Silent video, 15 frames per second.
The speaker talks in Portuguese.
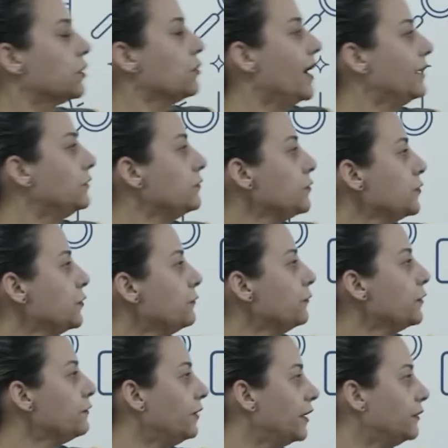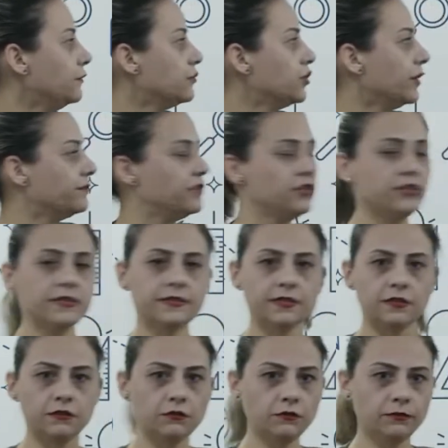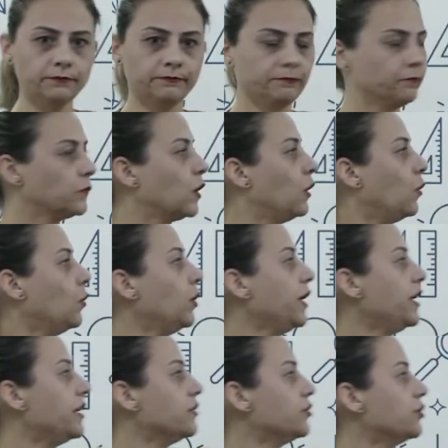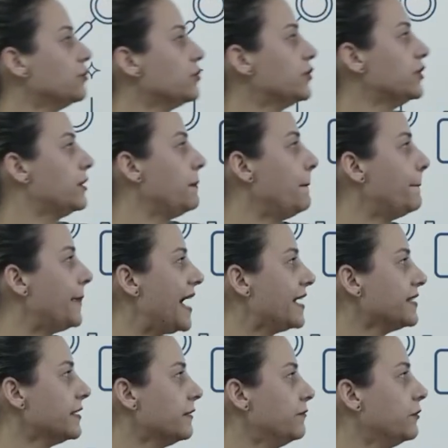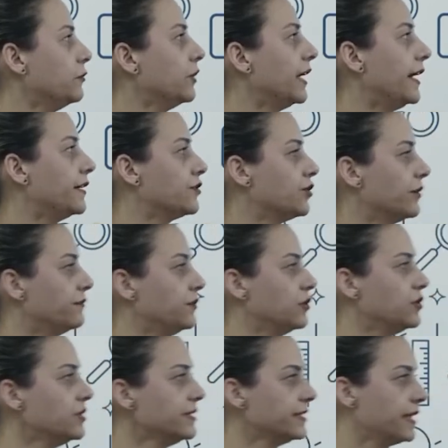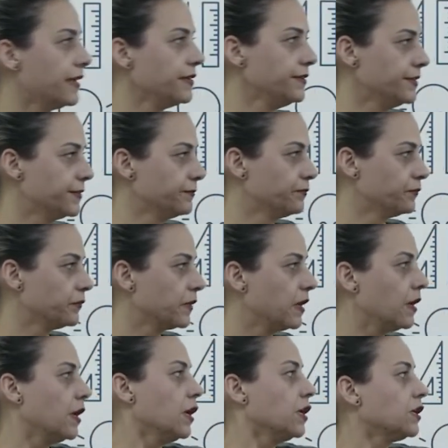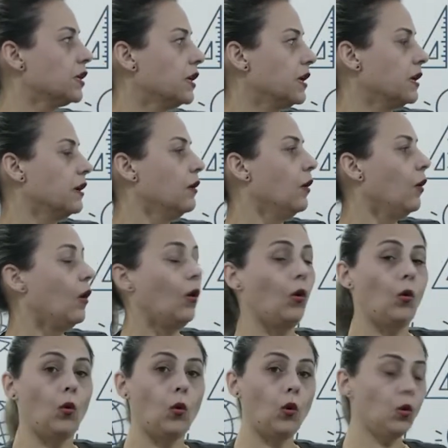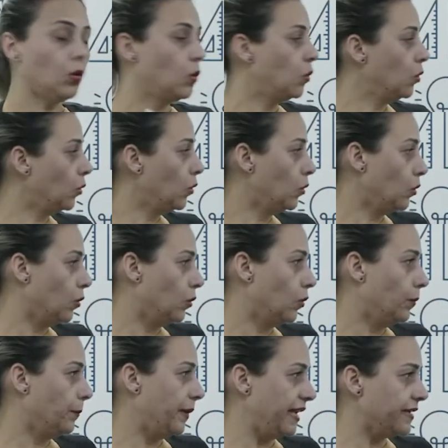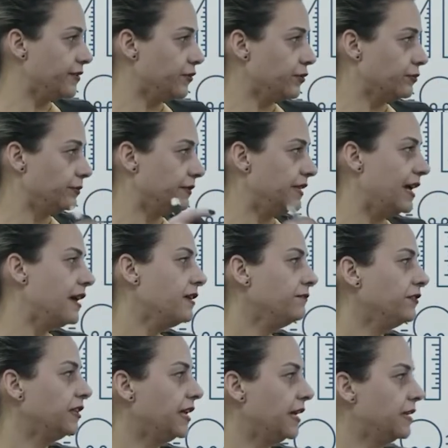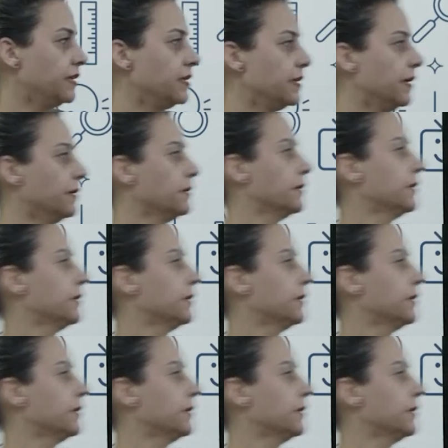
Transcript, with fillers: o anúncio foi feito dia 25 o reajuste passa a vigorar dia 26, que o, o, o preço na refinaria